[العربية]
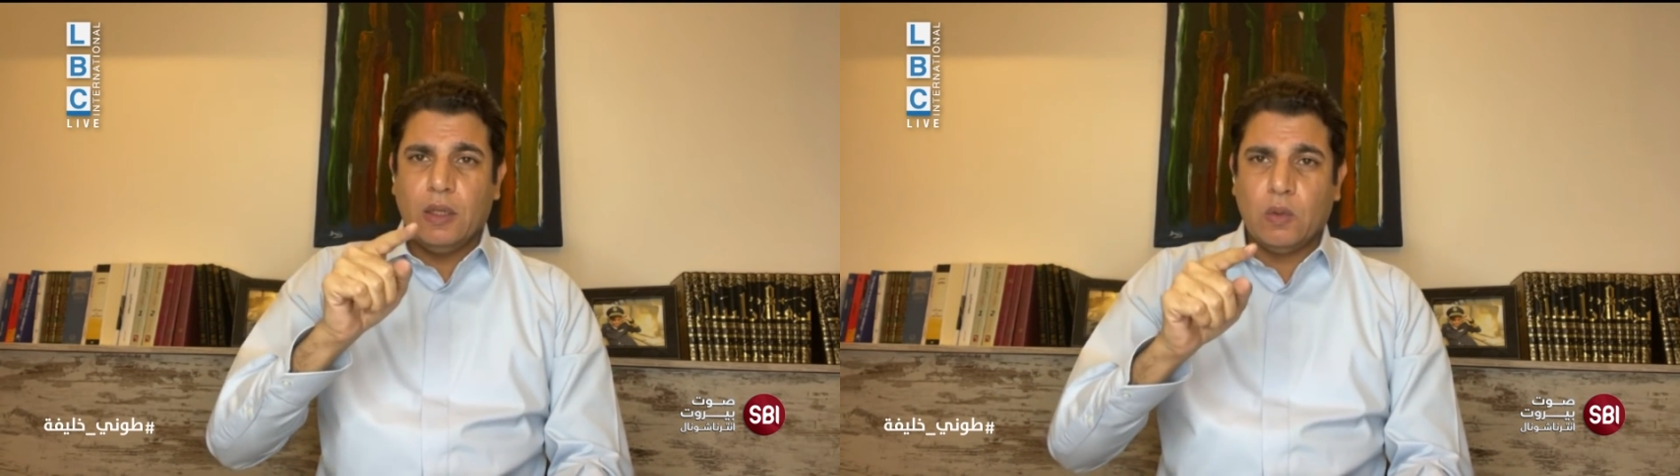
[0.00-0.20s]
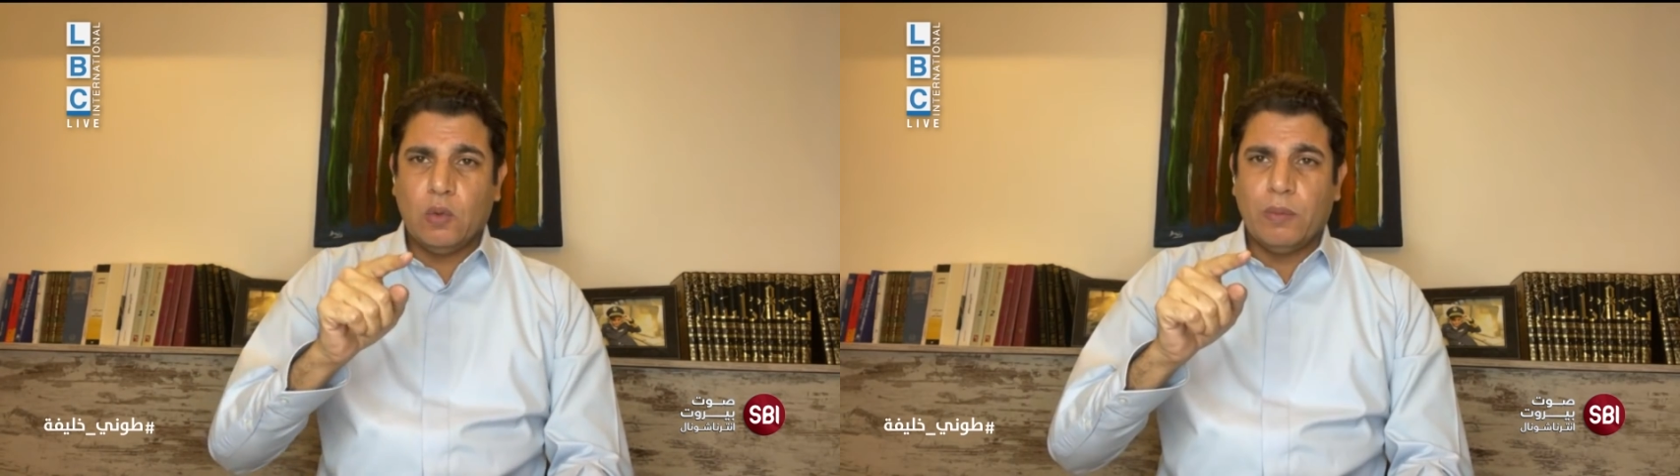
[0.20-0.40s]

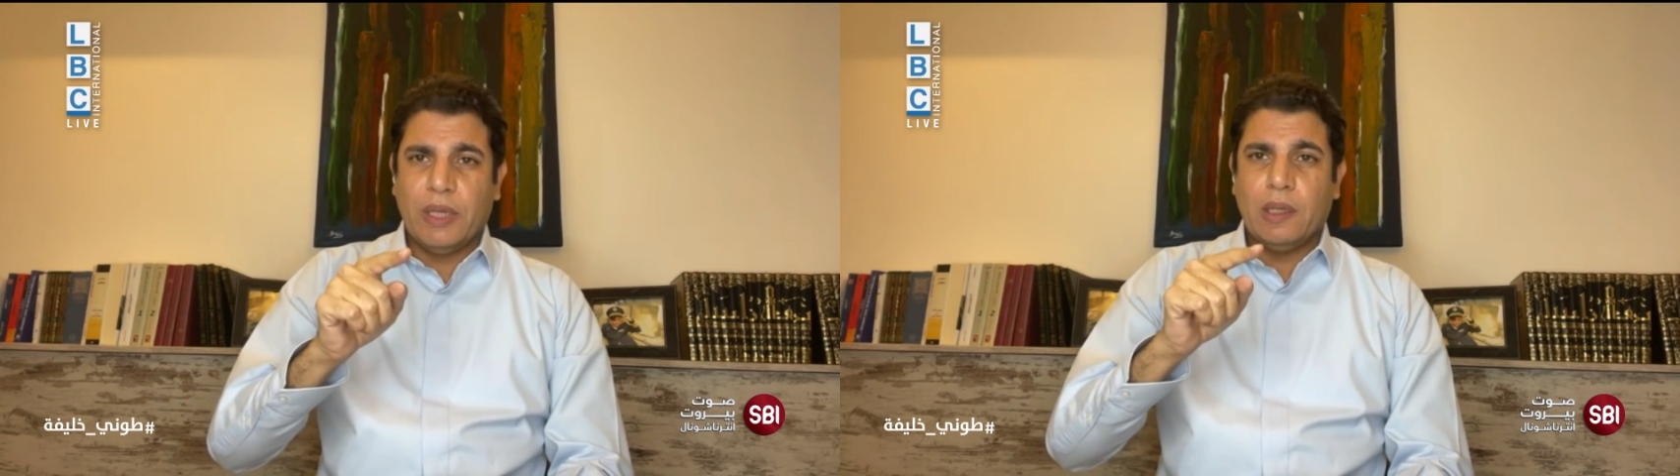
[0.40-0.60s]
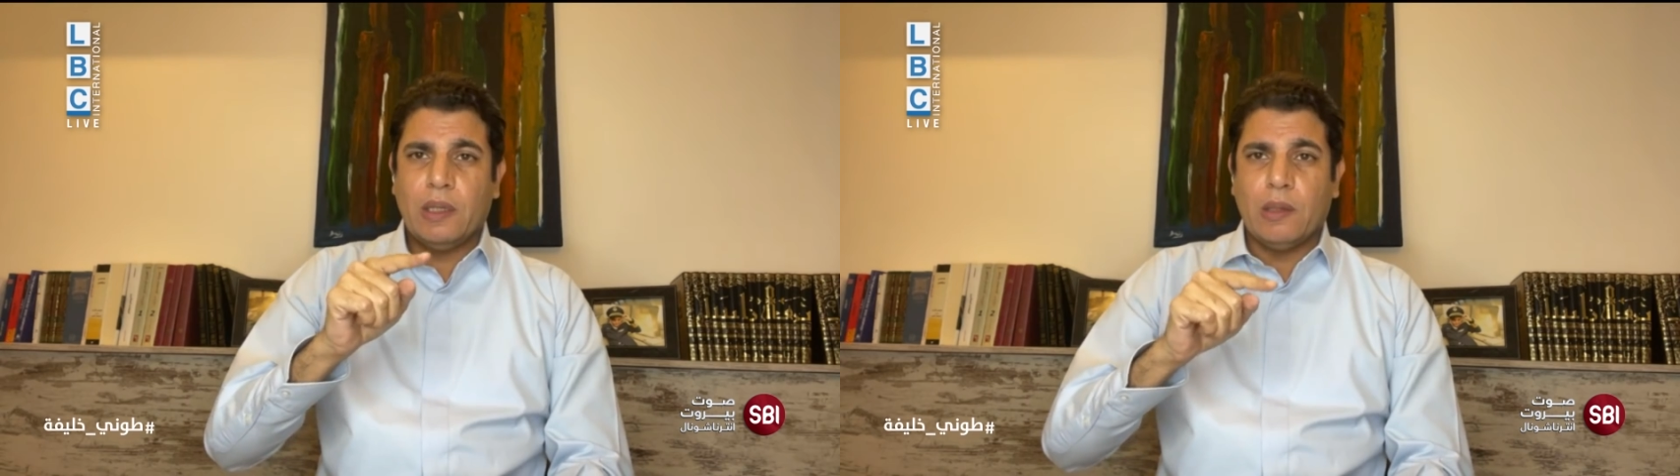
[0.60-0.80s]

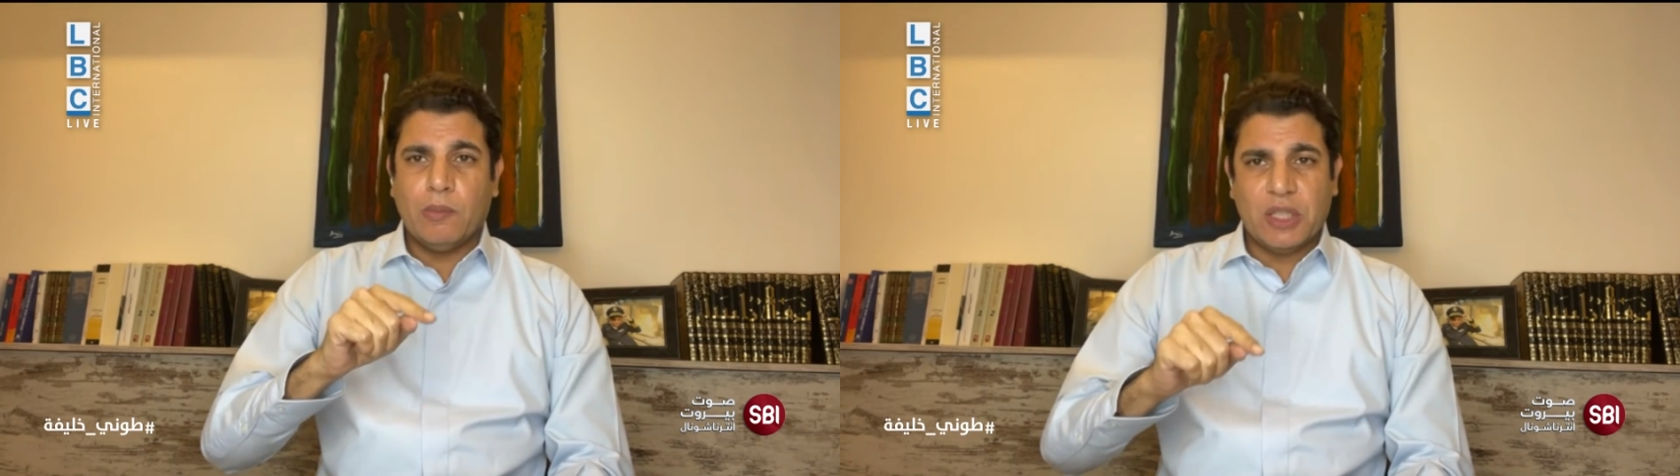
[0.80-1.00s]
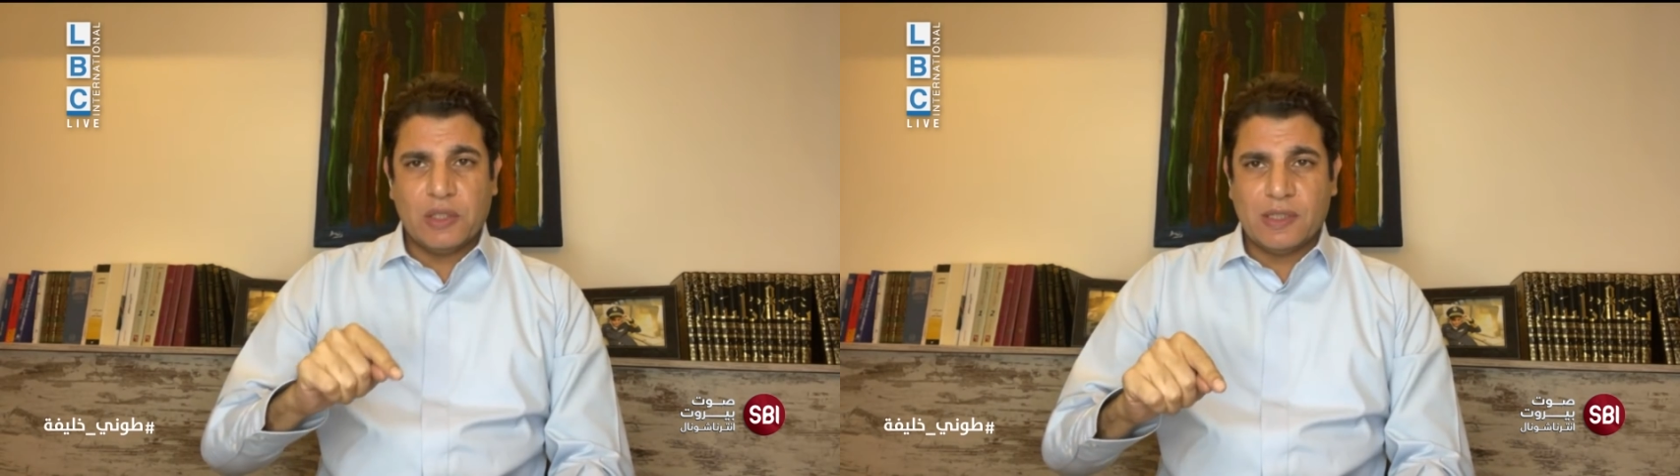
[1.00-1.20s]
حكومه
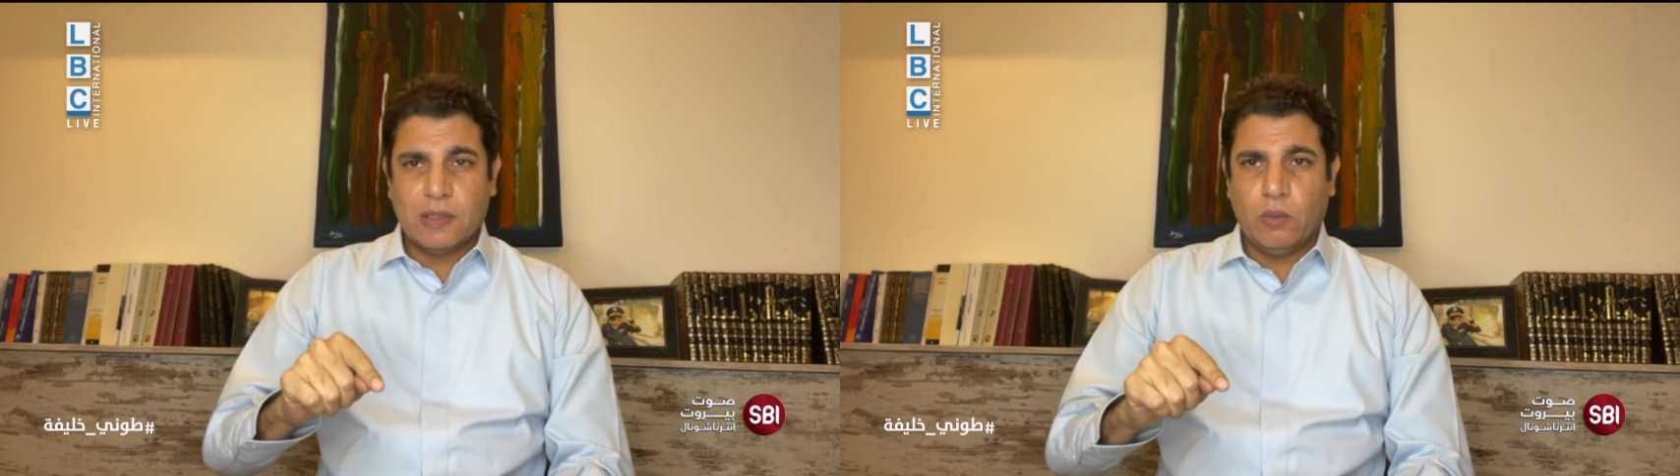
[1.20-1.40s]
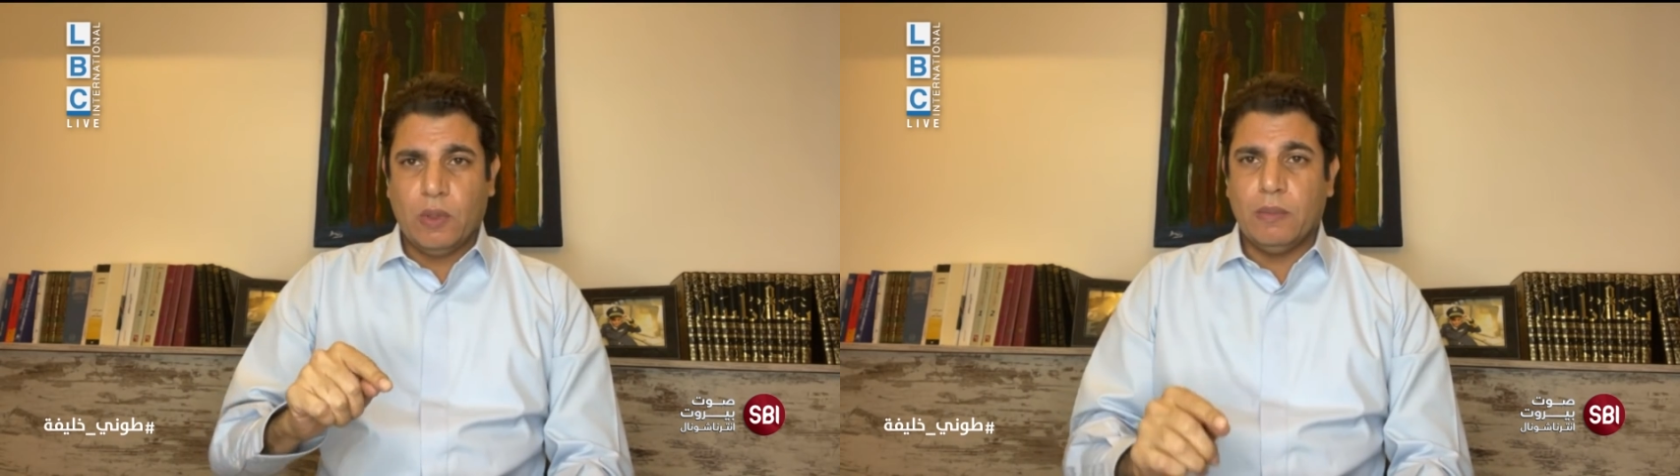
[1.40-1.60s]

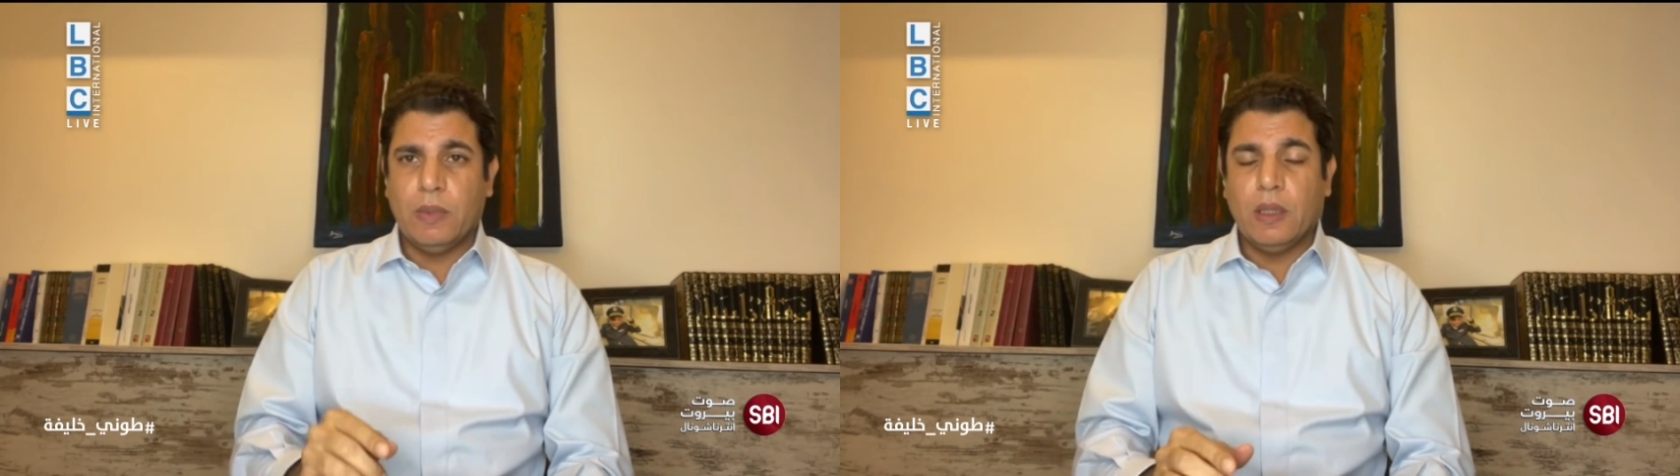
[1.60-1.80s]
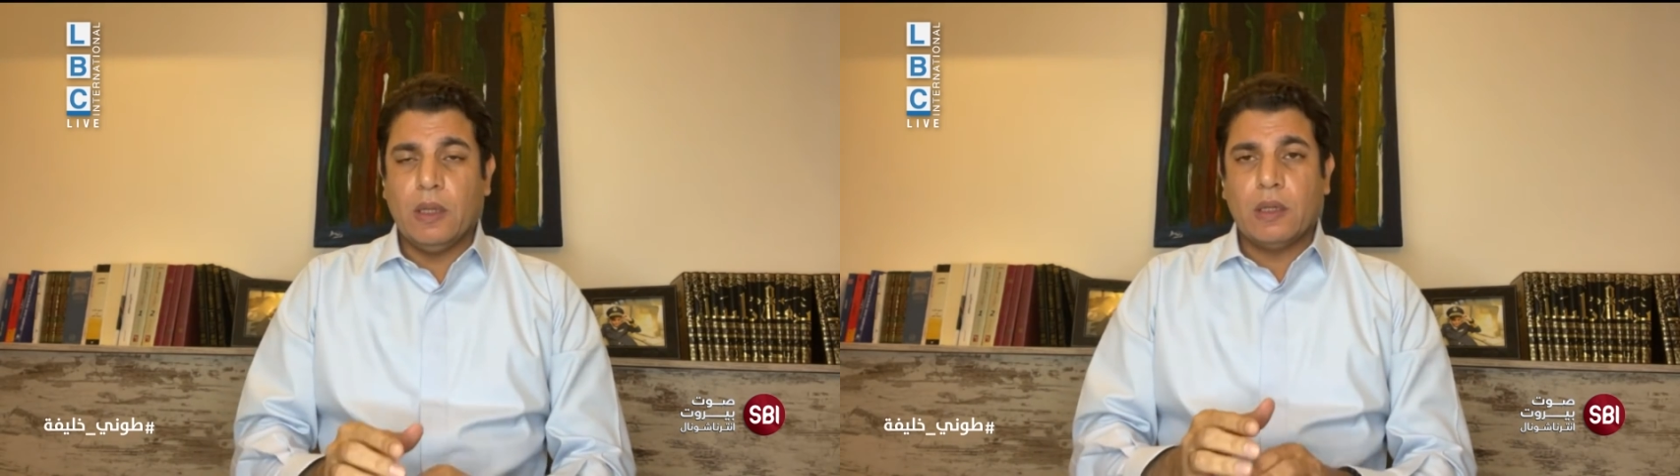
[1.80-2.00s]
مجلس نواب
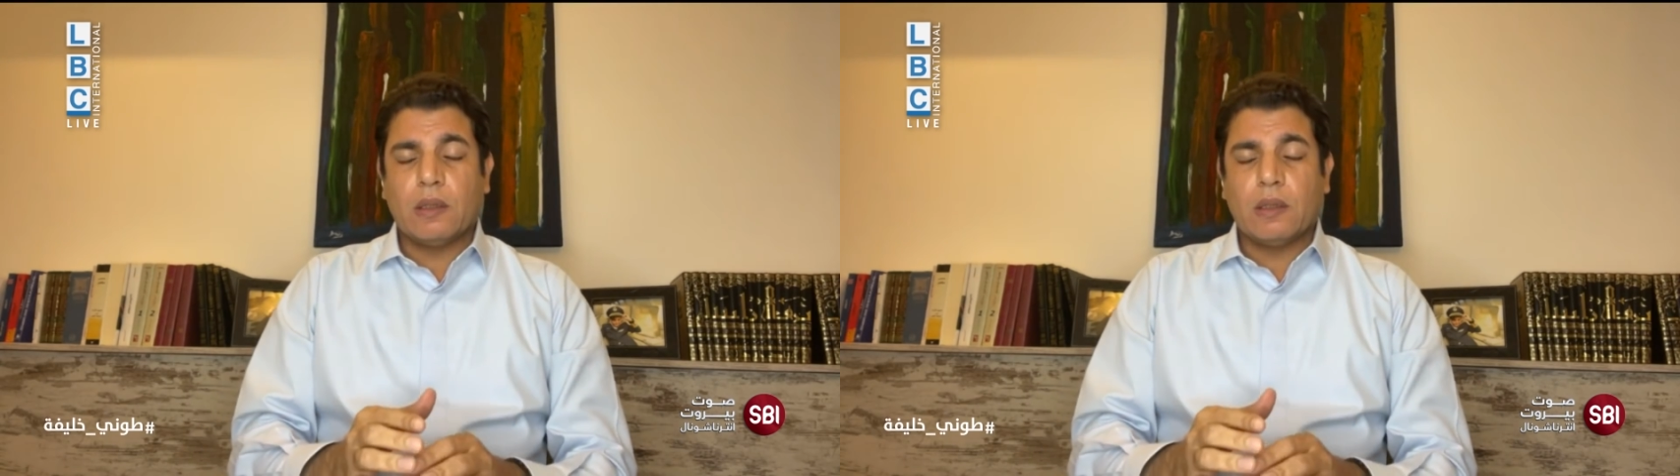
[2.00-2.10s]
